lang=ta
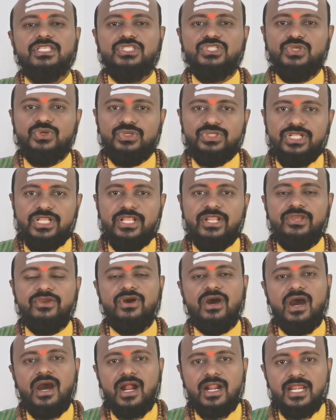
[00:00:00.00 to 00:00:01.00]
ஜோதிடரையோ
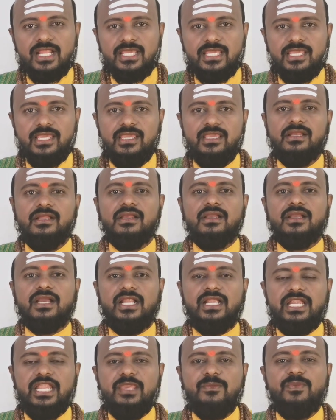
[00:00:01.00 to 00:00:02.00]
அணுகி
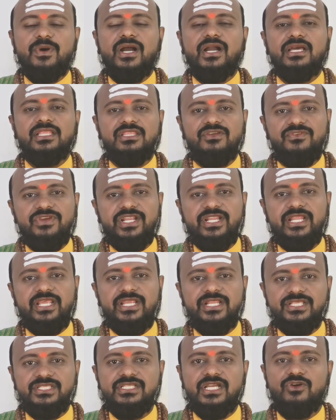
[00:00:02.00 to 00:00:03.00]
கண்டிப்பாக அந்த வீட்டை
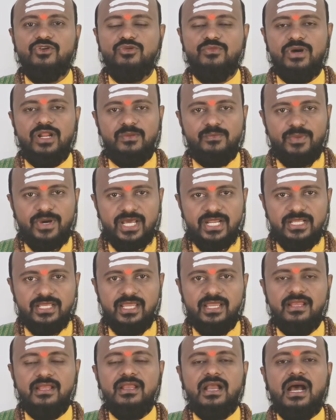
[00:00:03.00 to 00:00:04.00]
இடிச்சாகணுமான்னு
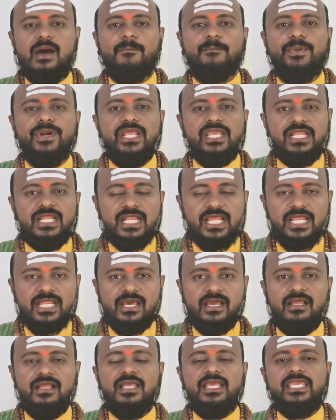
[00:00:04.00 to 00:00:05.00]
பாருங்கள் அப்படி இல்லைன்னா